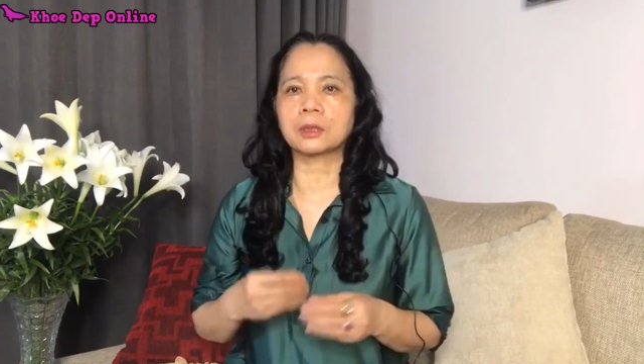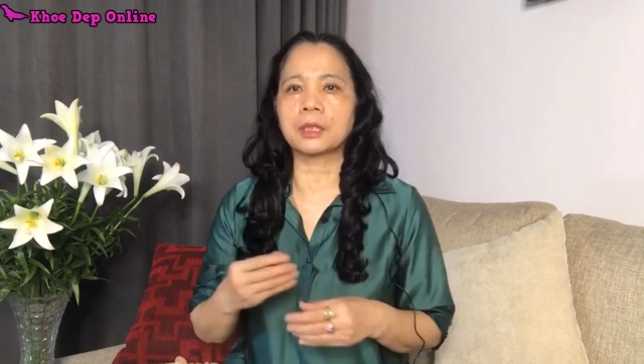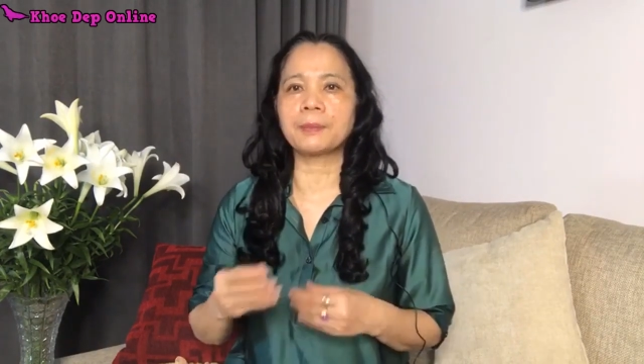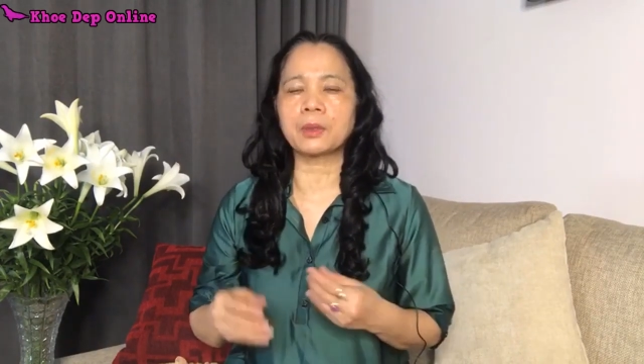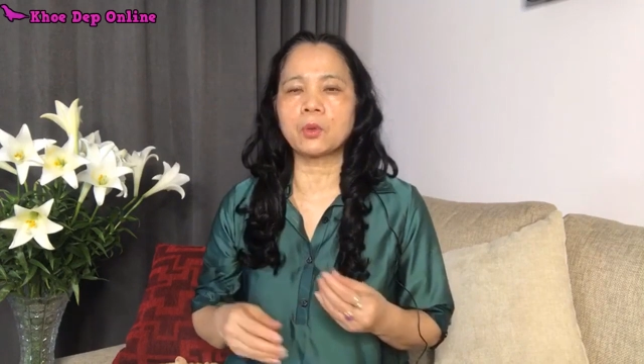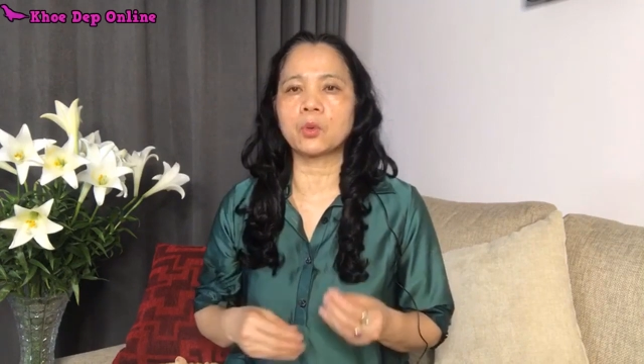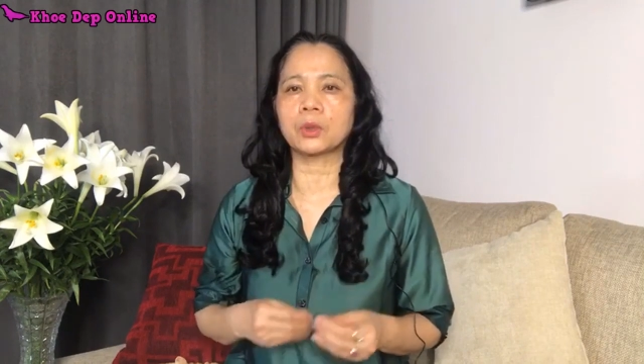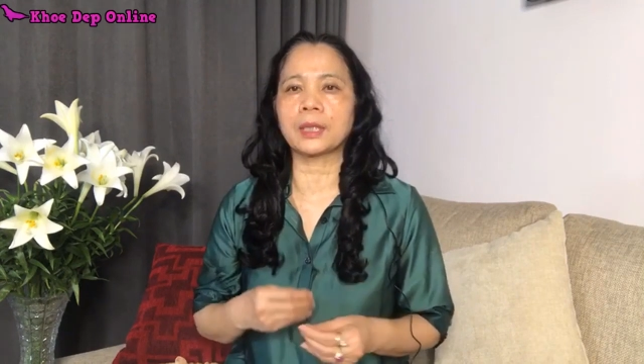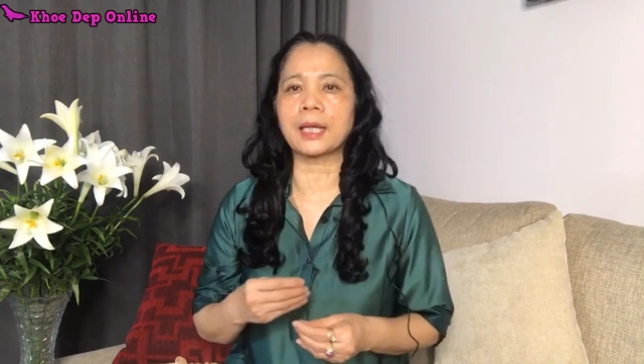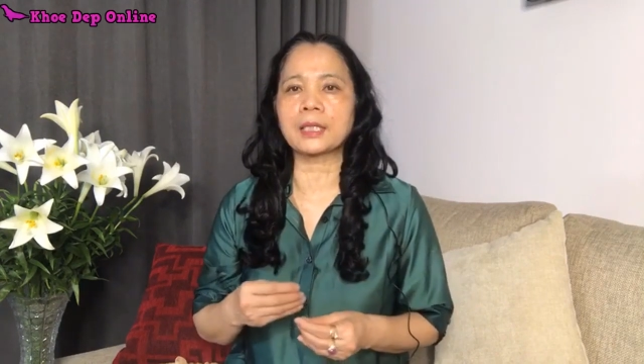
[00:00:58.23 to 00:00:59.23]
Khi mất ngủ
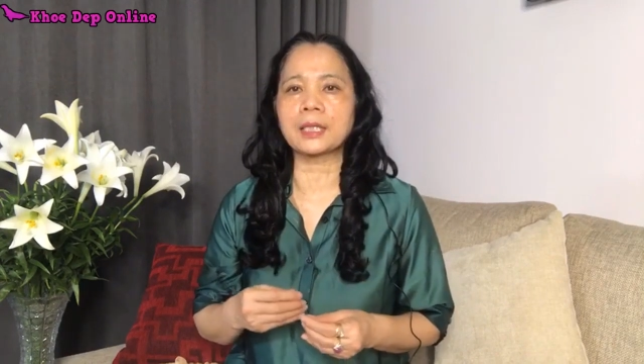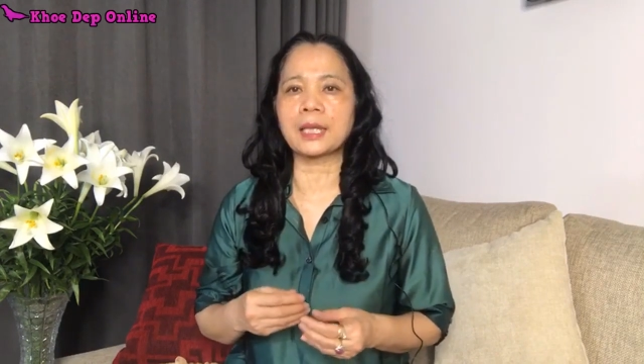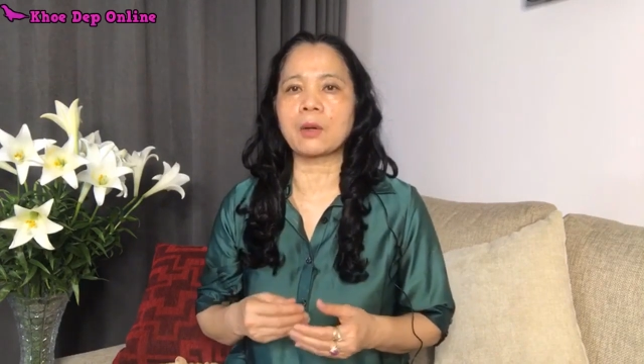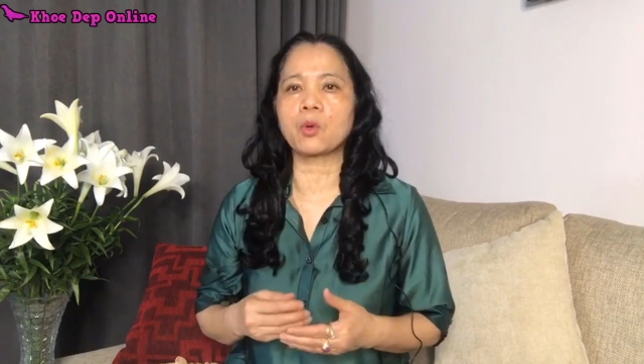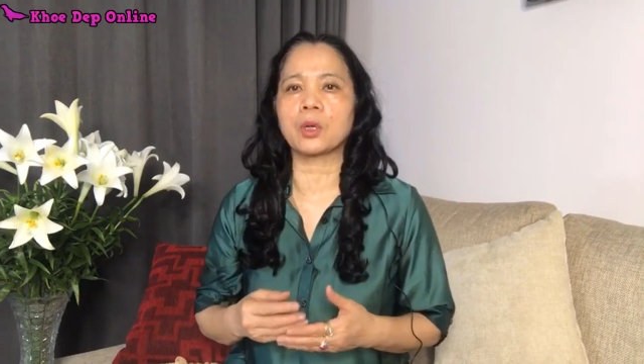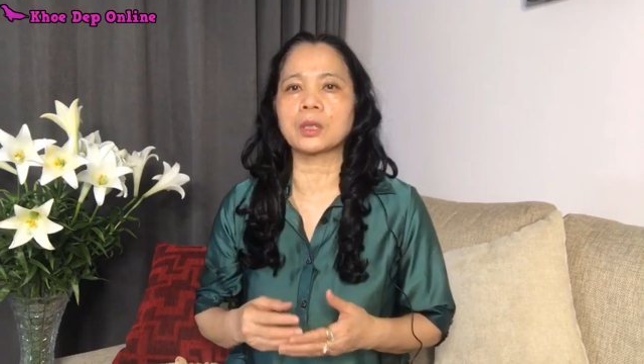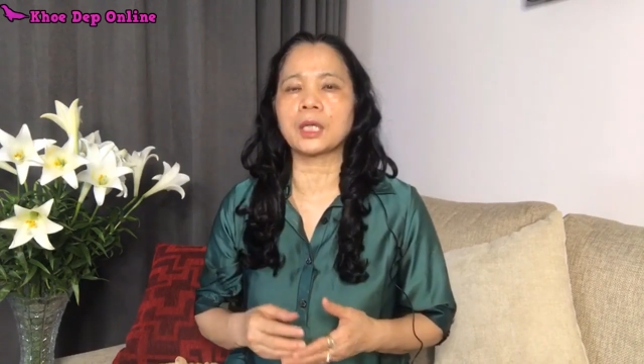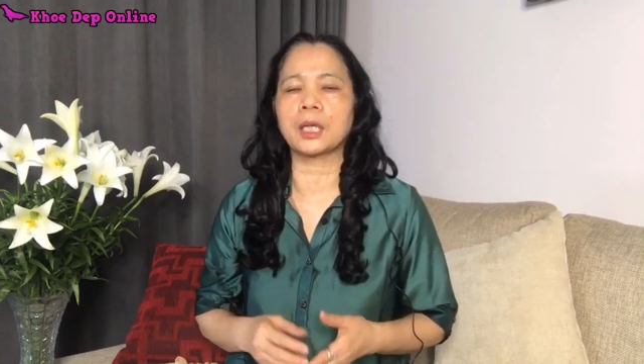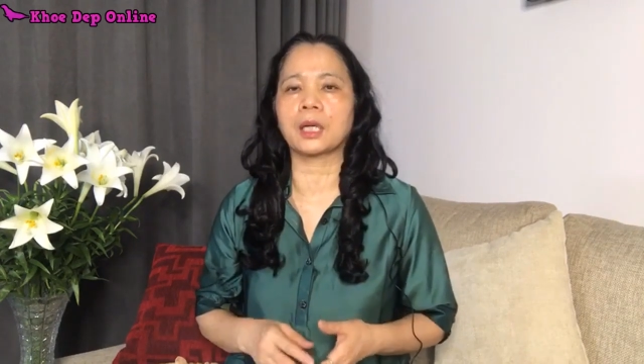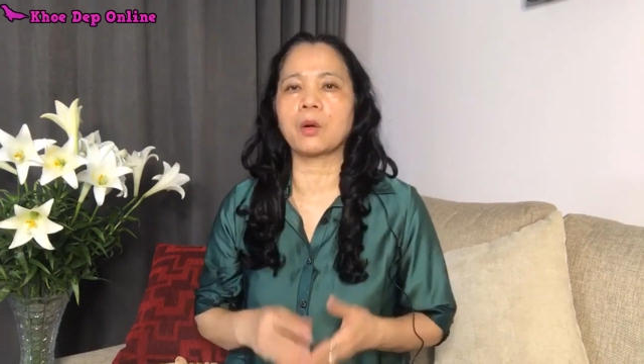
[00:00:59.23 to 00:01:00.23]
thì các chức năng của cơ
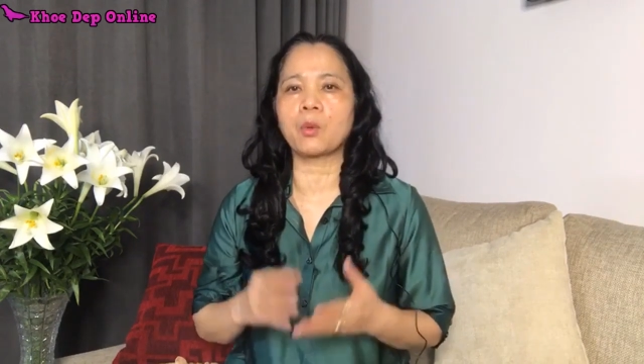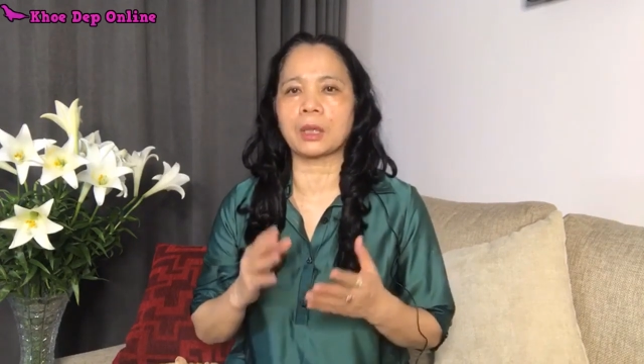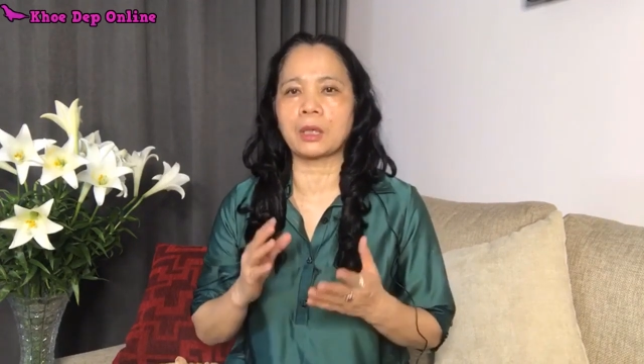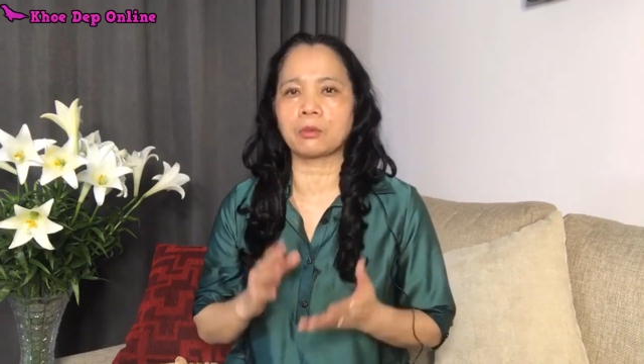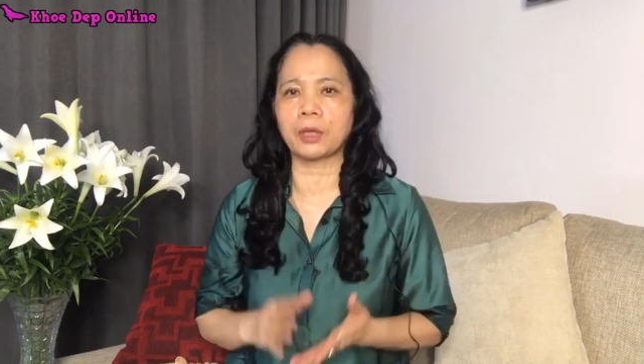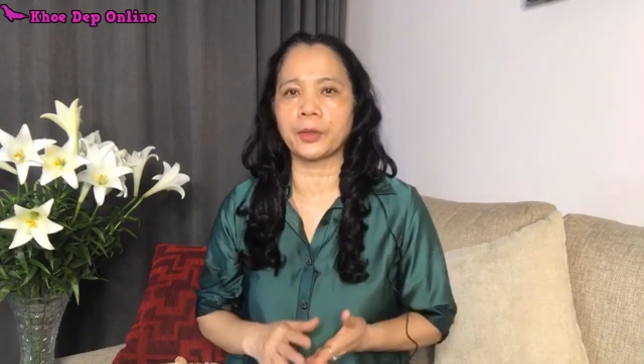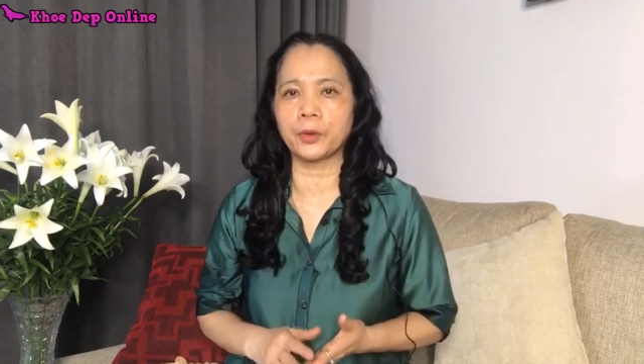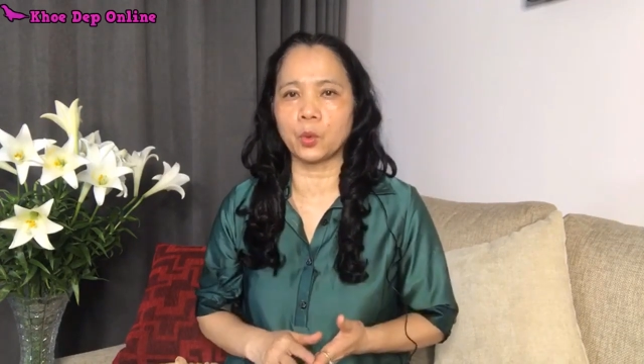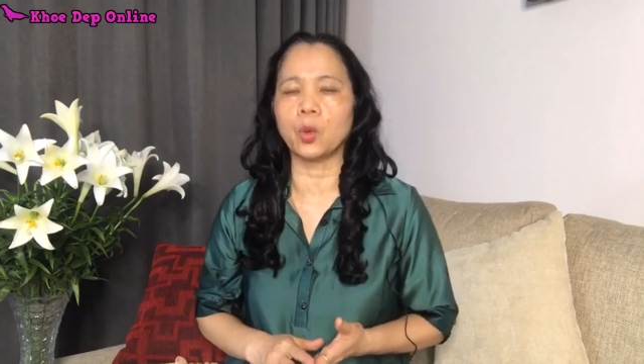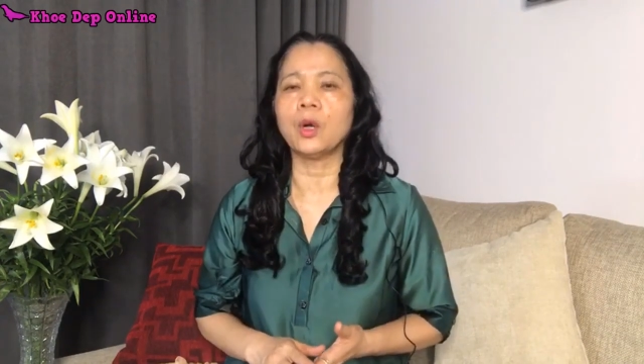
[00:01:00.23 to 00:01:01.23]
thể không hoạt động đầy
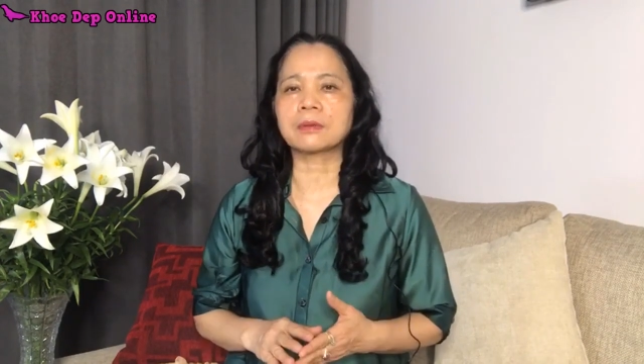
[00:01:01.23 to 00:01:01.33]
đủ.